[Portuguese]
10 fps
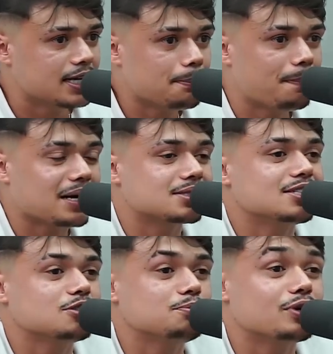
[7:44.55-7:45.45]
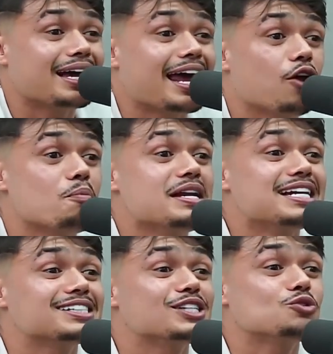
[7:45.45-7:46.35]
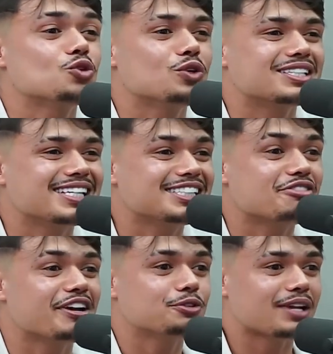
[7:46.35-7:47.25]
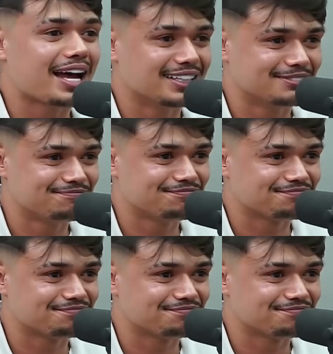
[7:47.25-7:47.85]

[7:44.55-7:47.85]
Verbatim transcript: e passando por aquela humilhação toda sem ter feito nada.